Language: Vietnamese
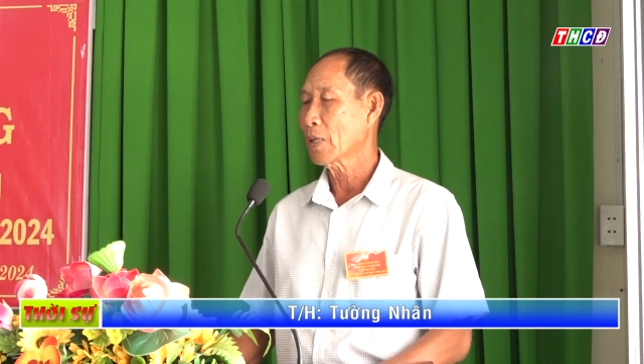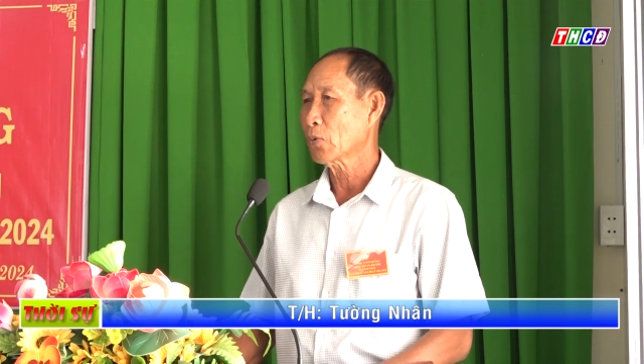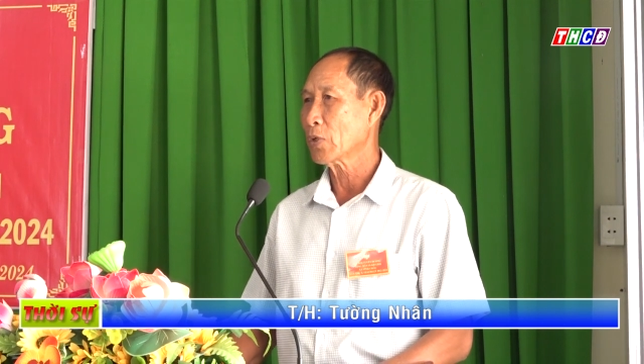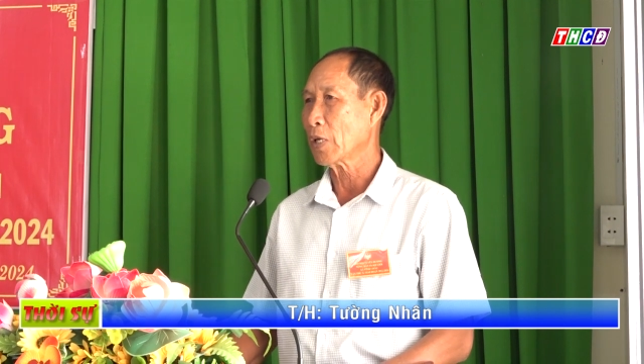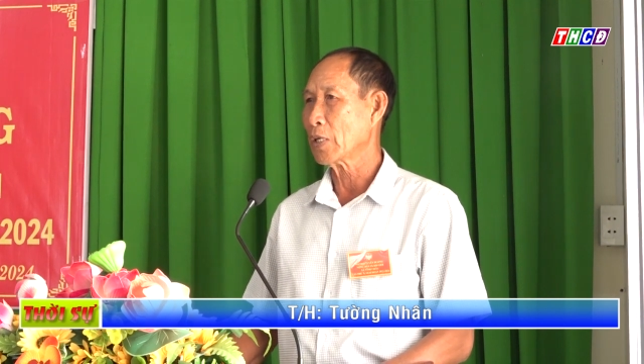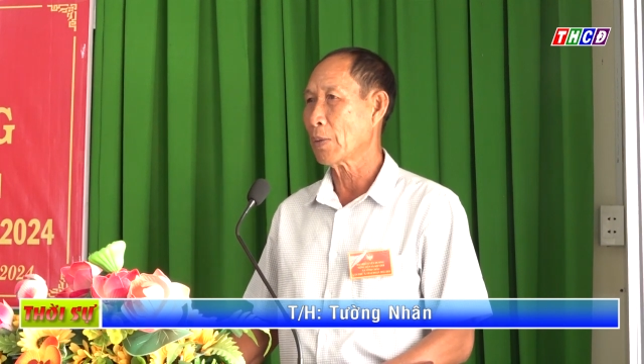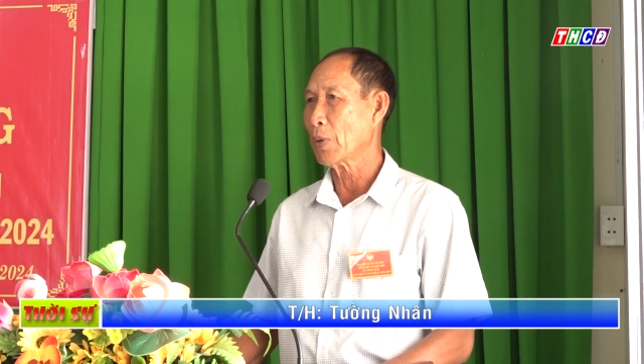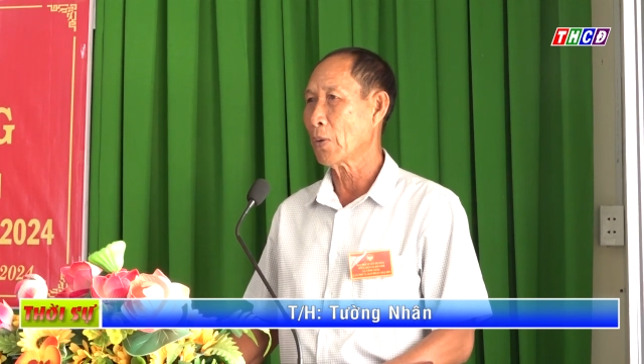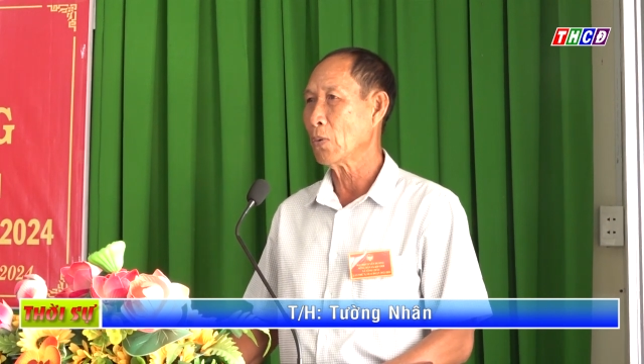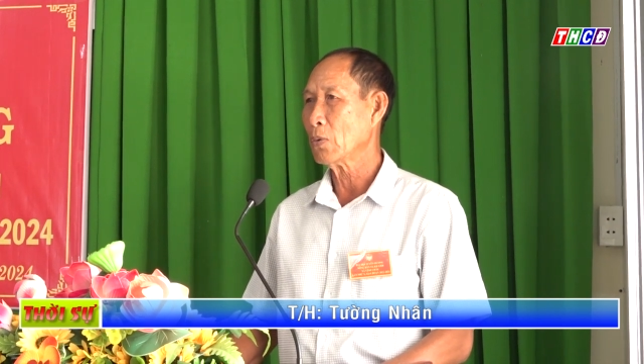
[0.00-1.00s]
tạo ra
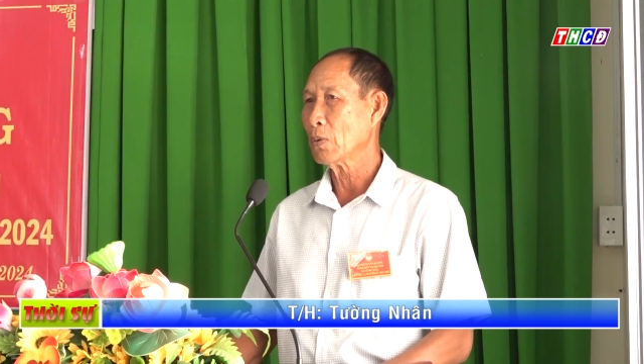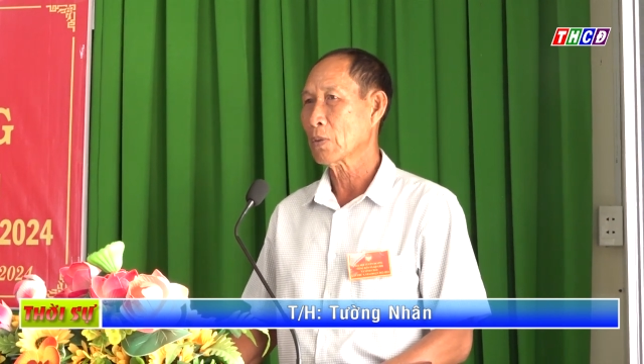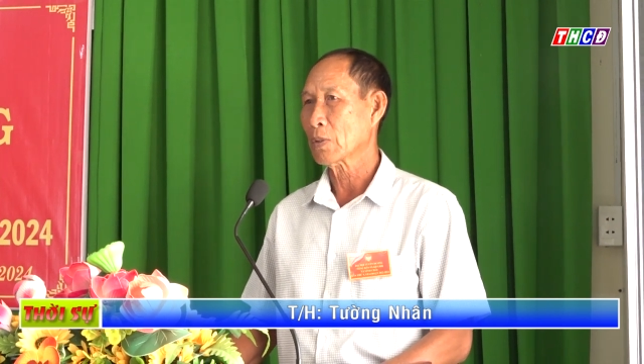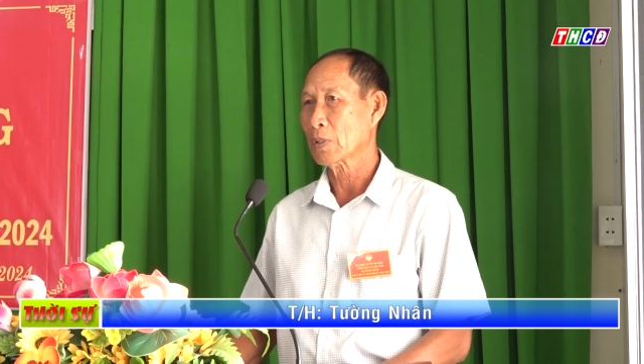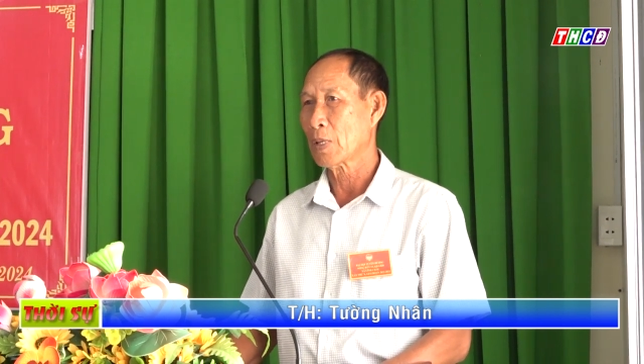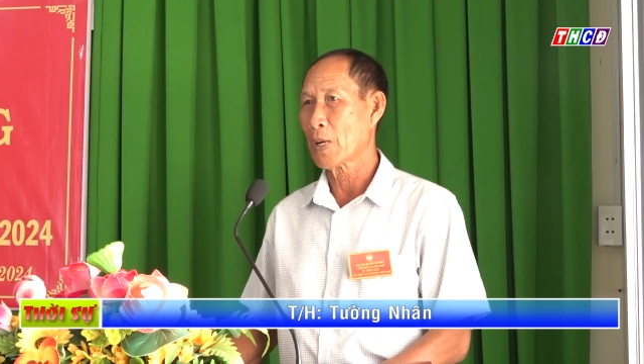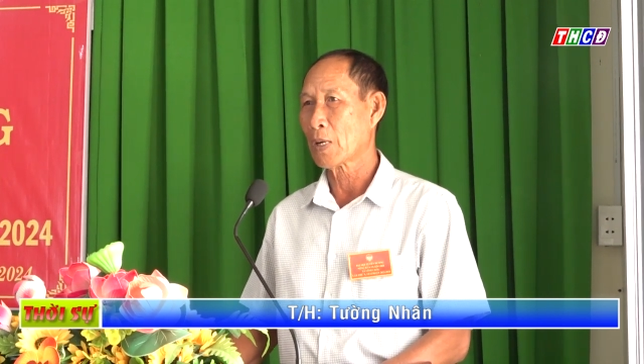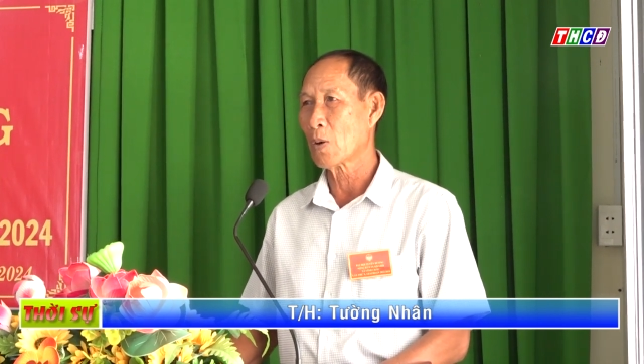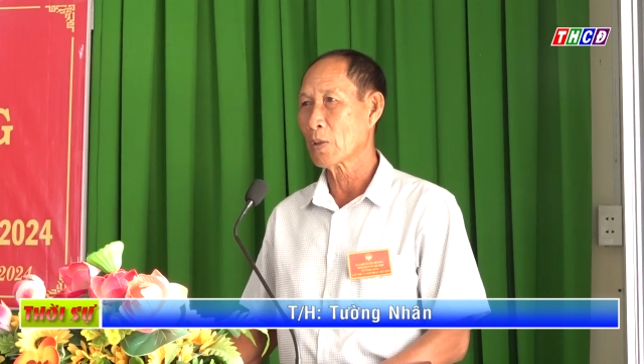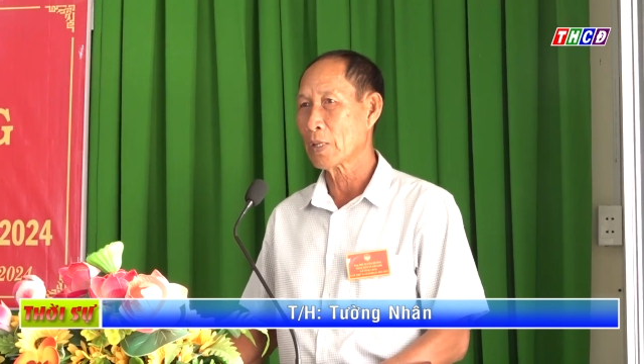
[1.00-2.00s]
sản phẩm nông nghiệp có giá
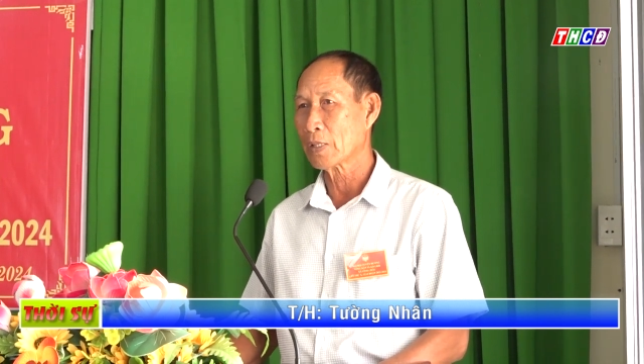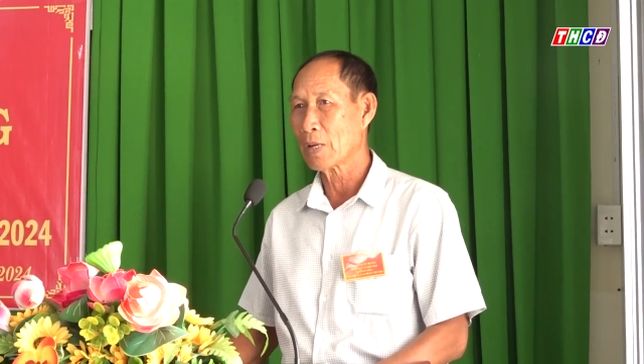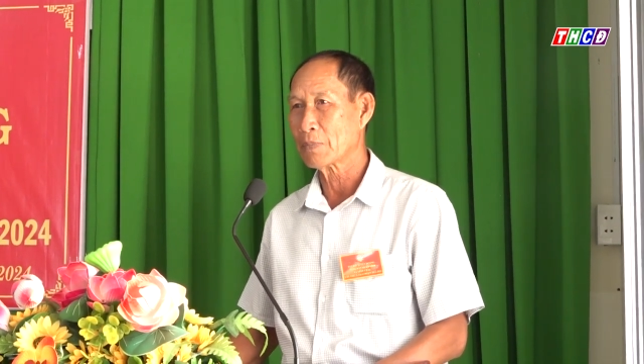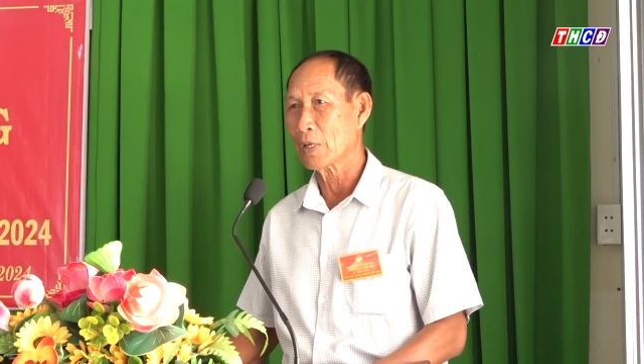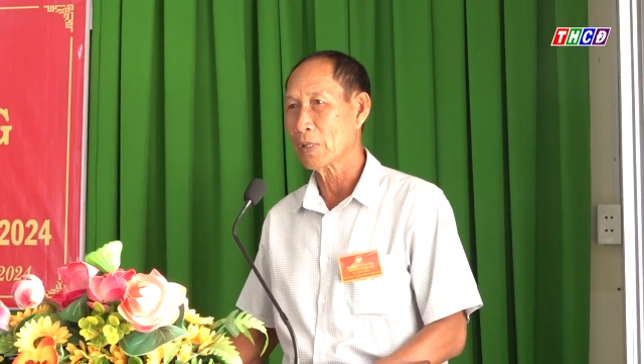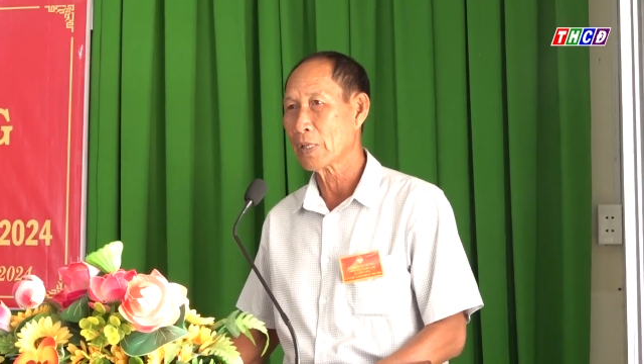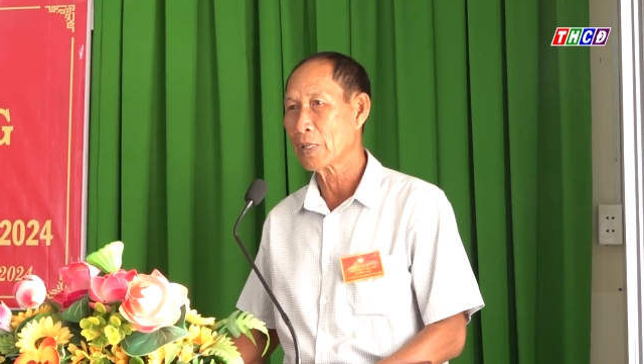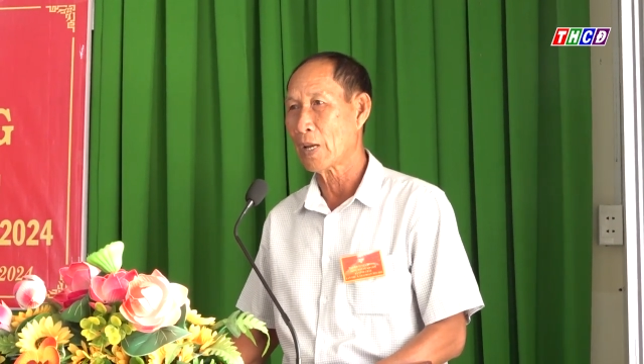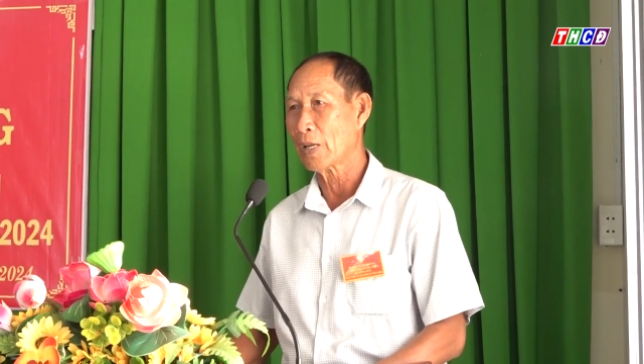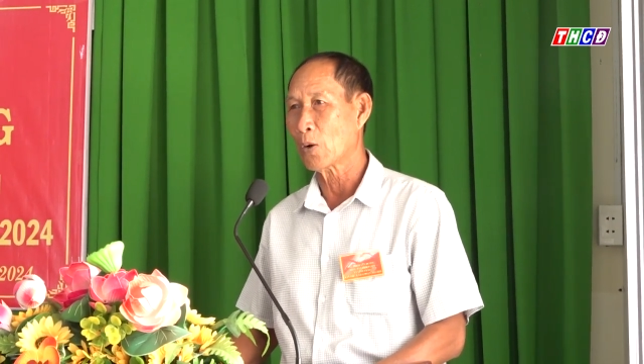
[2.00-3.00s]
trị và khả
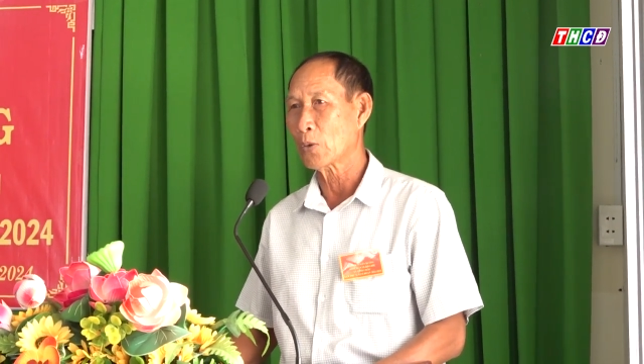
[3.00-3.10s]
năng cạnh